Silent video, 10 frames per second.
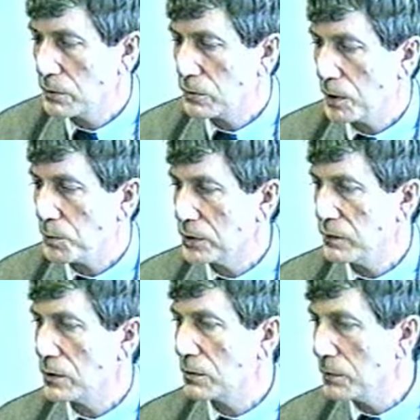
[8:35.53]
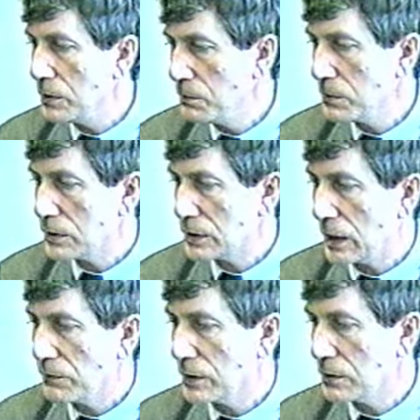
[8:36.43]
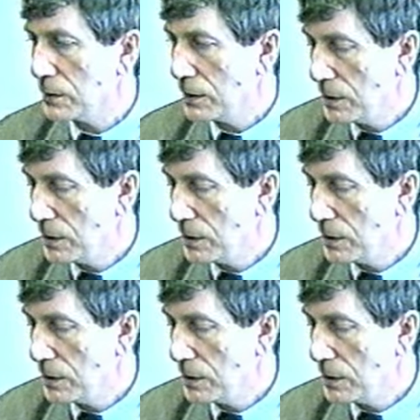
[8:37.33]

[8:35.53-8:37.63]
które pozwolą im stawiać